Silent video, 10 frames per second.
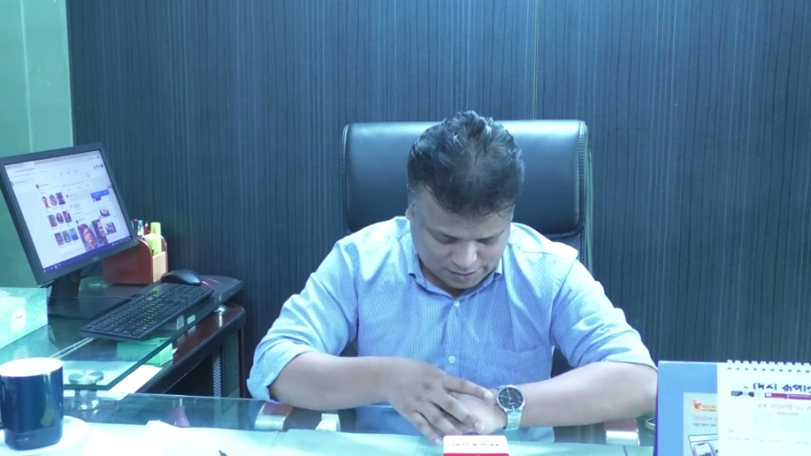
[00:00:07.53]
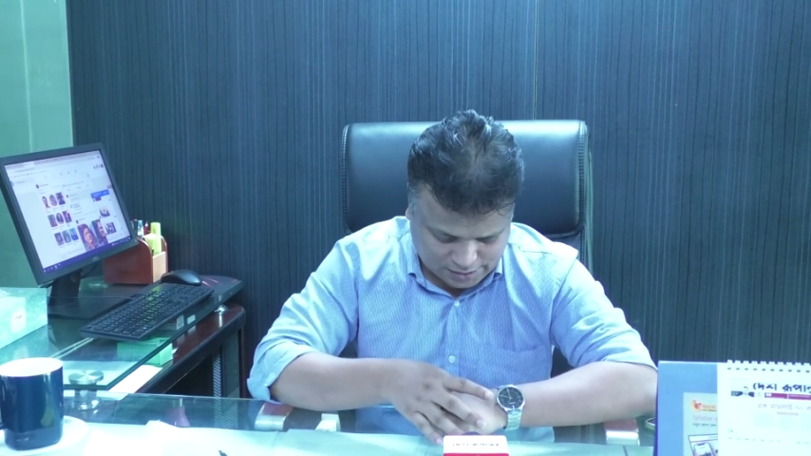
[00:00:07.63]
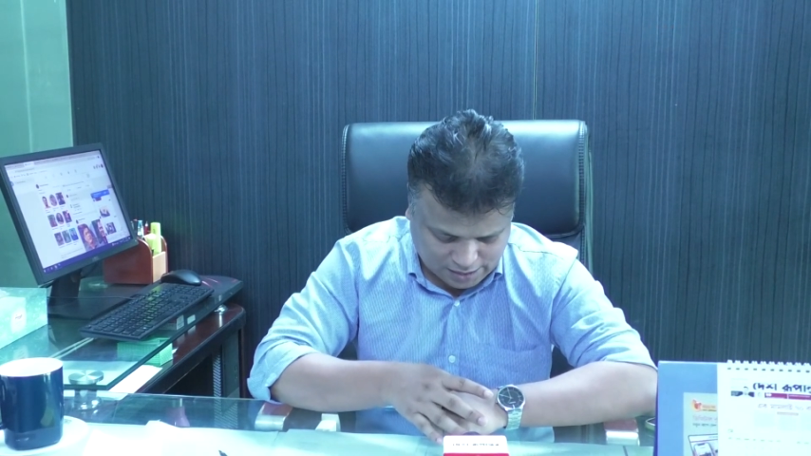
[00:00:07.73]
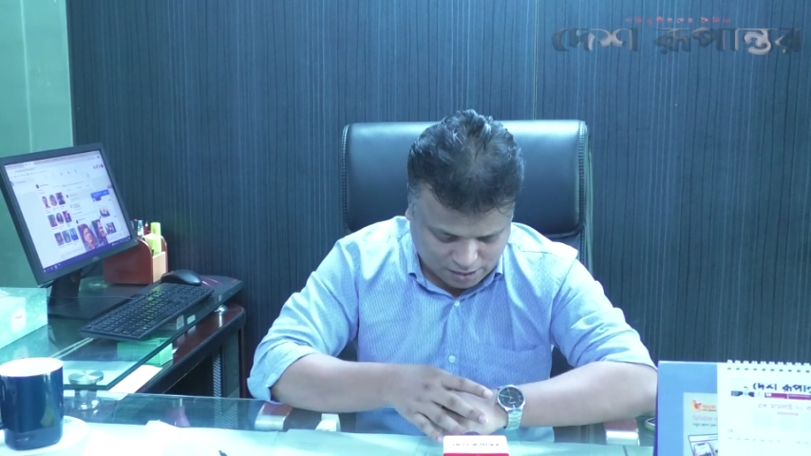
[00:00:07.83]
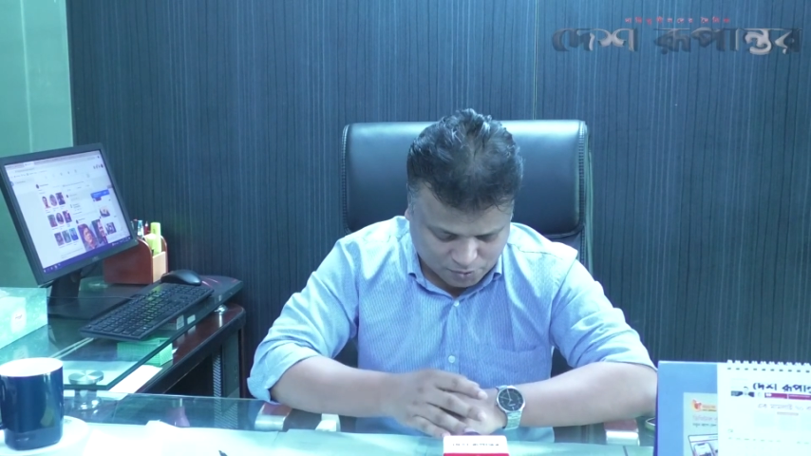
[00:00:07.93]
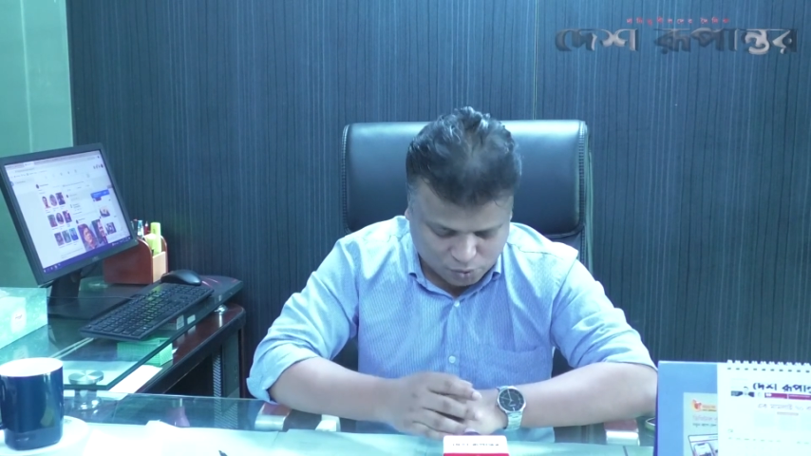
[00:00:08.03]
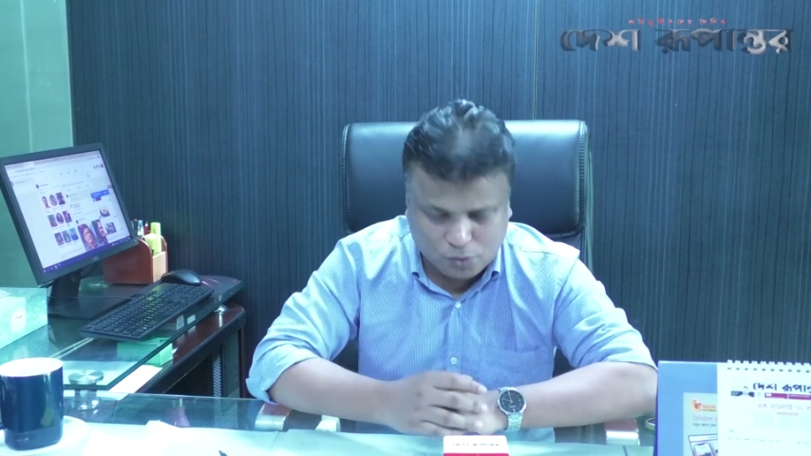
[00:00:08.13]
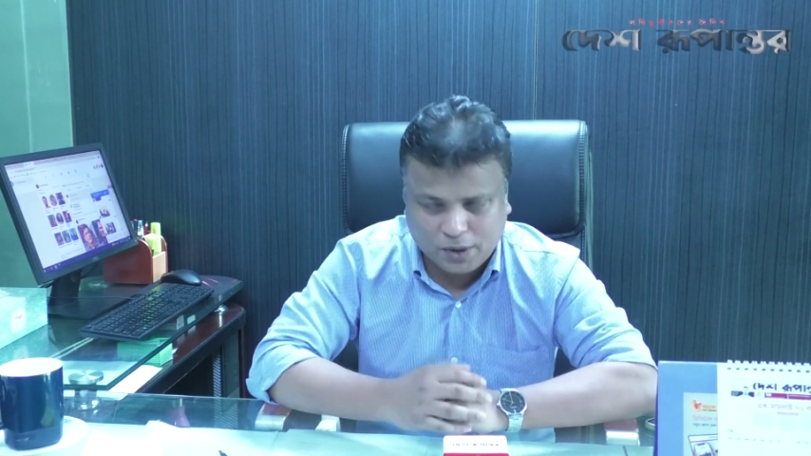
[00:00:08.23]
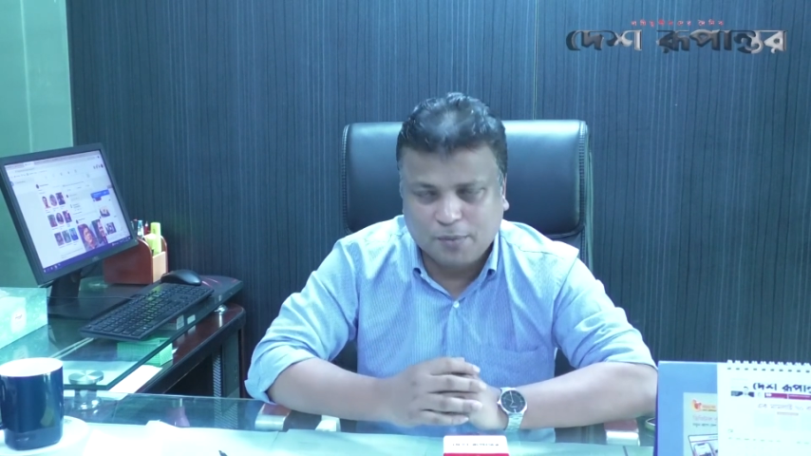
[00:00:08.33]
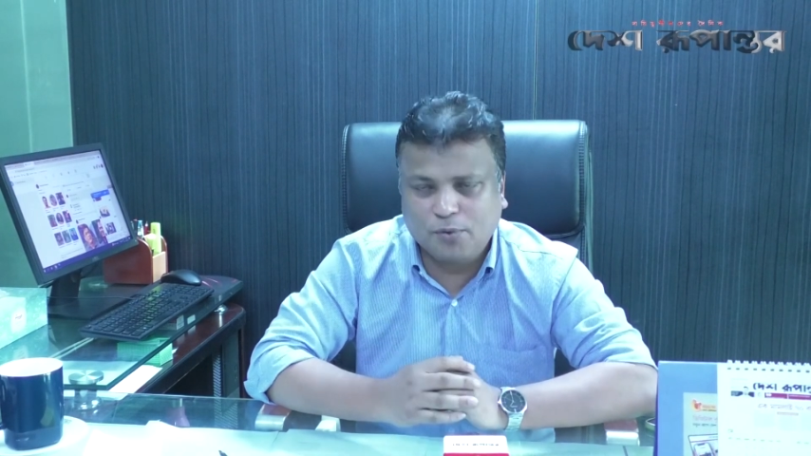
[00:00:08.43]
যে আমরা
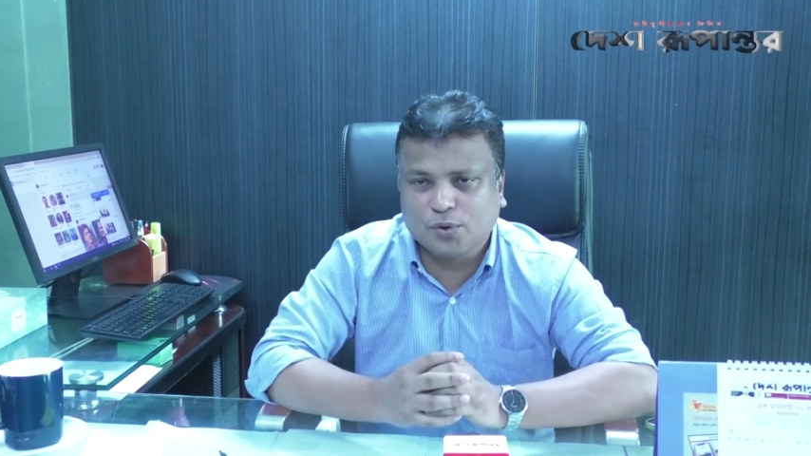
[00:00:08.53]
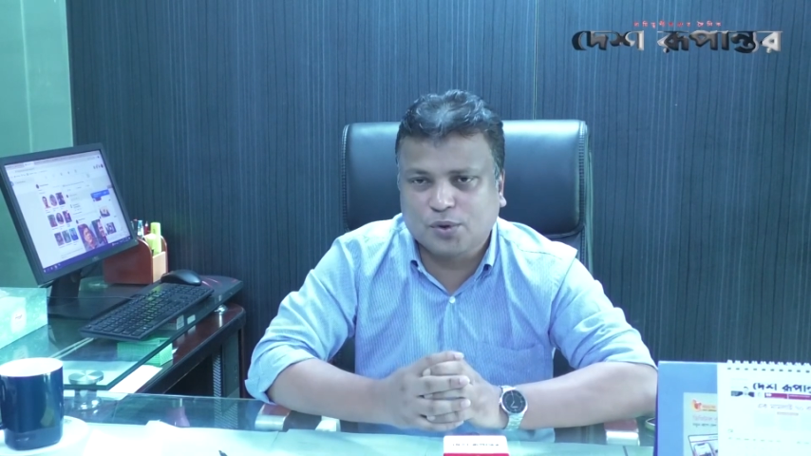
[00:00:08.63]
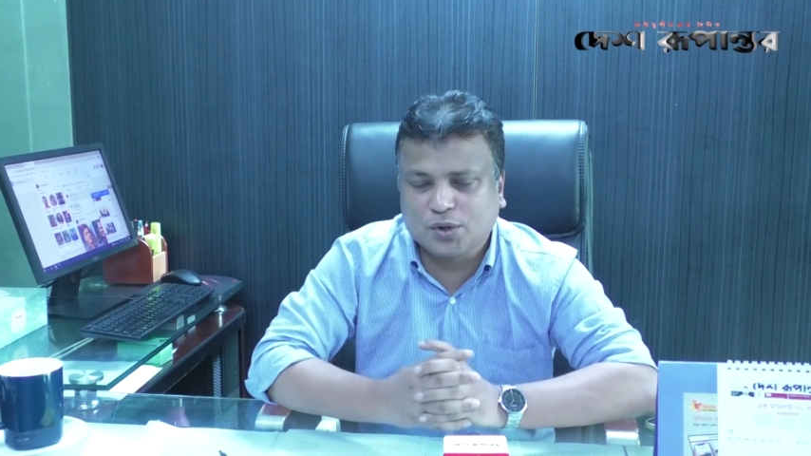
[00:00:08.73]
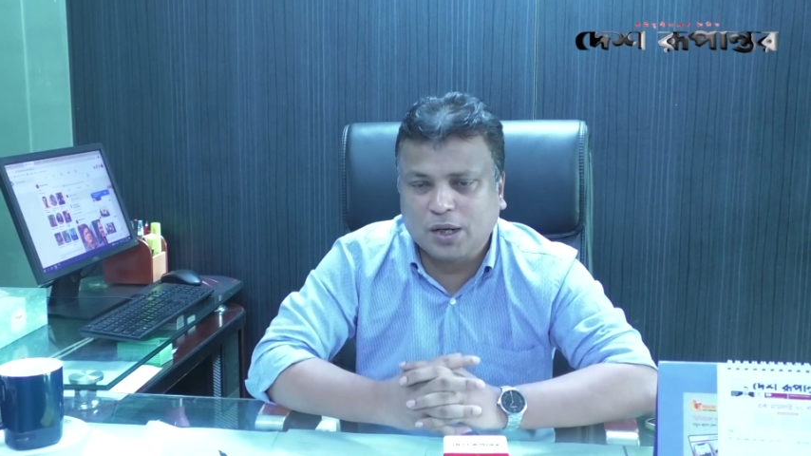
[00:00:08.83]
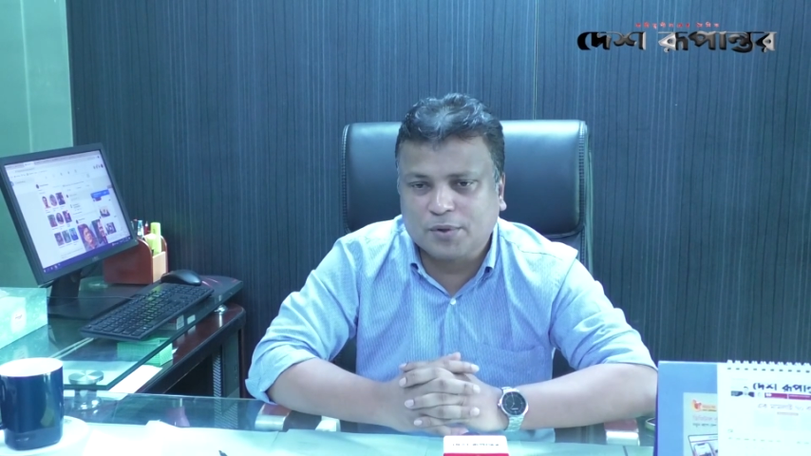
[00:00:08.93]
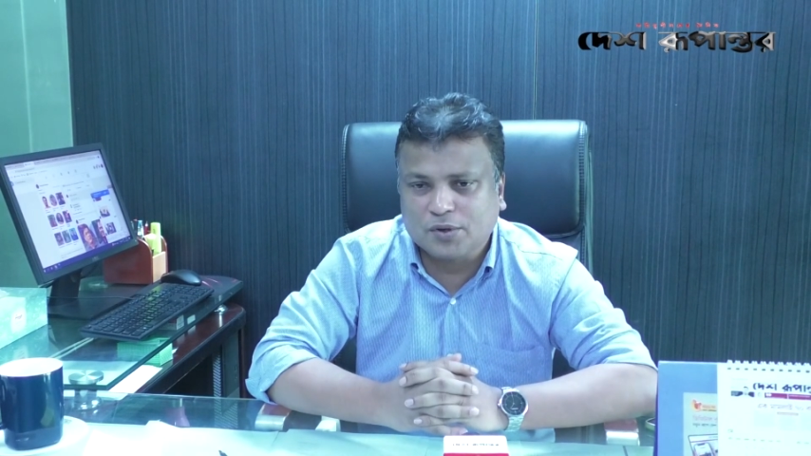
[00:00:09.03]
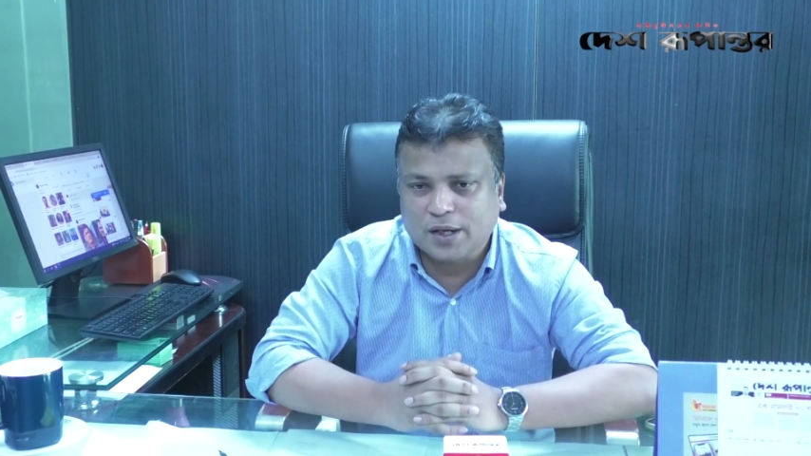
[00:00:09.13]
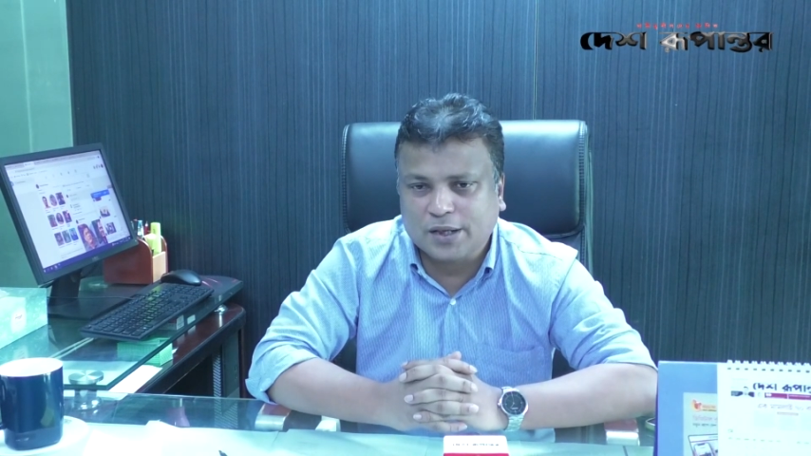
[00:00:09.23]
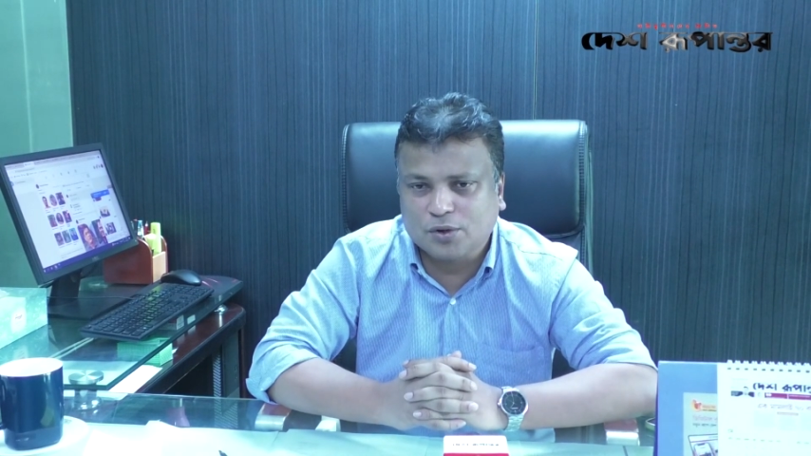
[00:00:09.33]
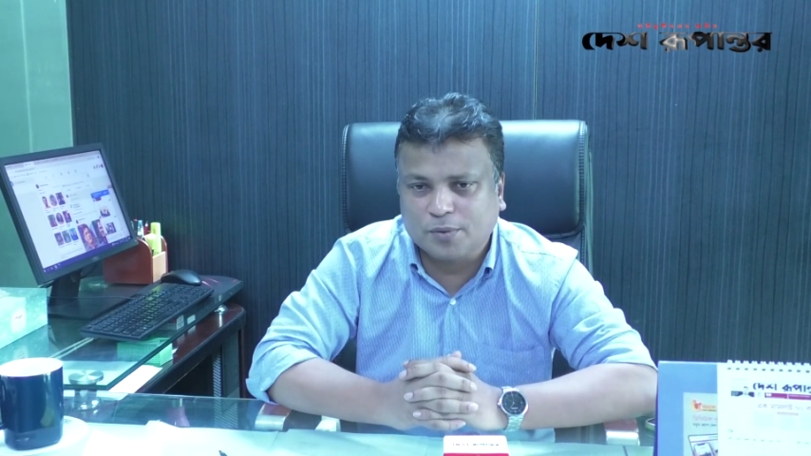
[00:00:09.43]
দুই ভাগে বিভক্ত ছিলাম আসলে
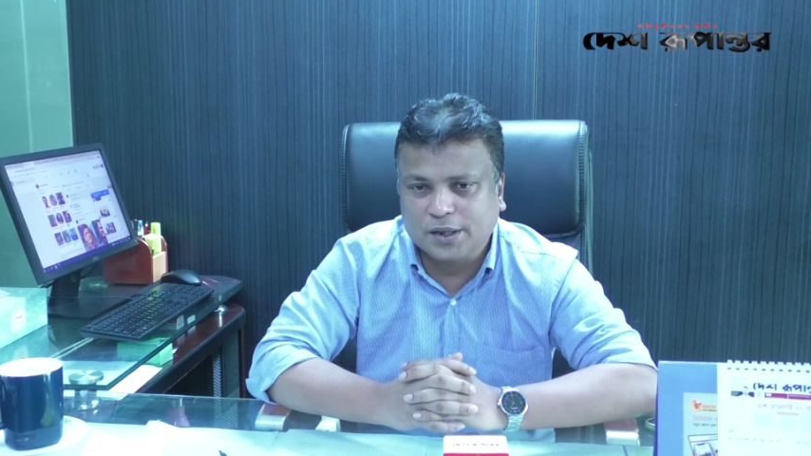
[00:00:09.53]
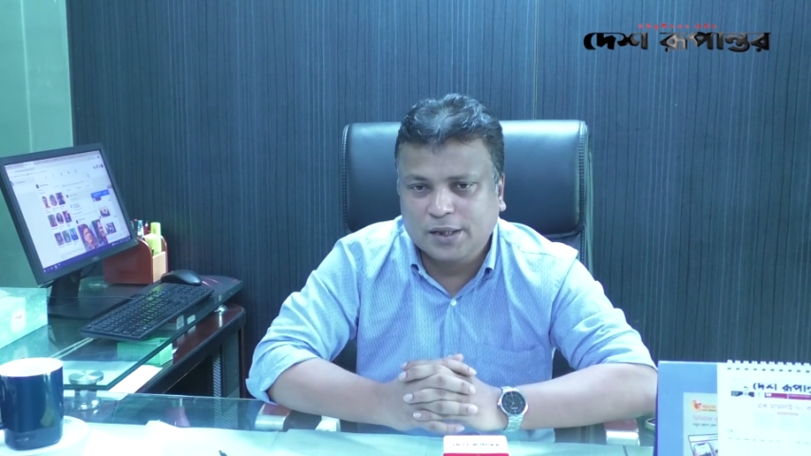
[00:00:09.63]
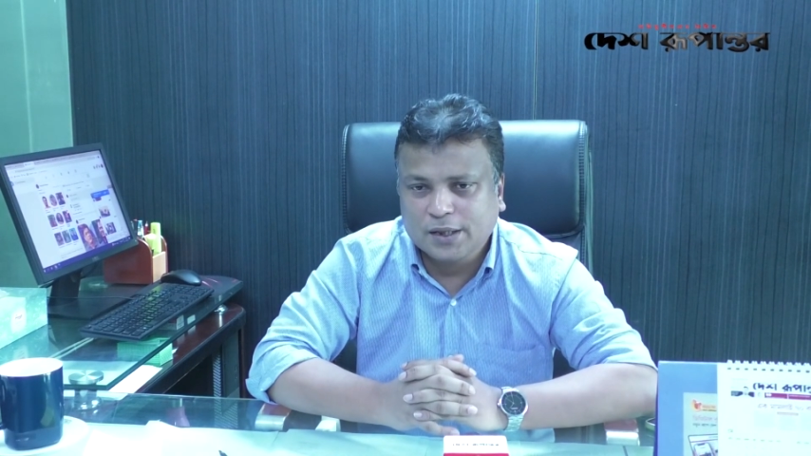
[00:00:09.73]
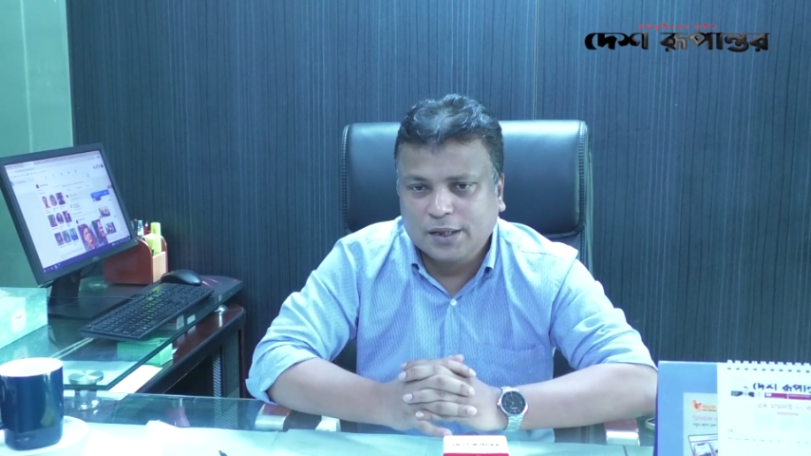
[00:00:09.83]
এক সময়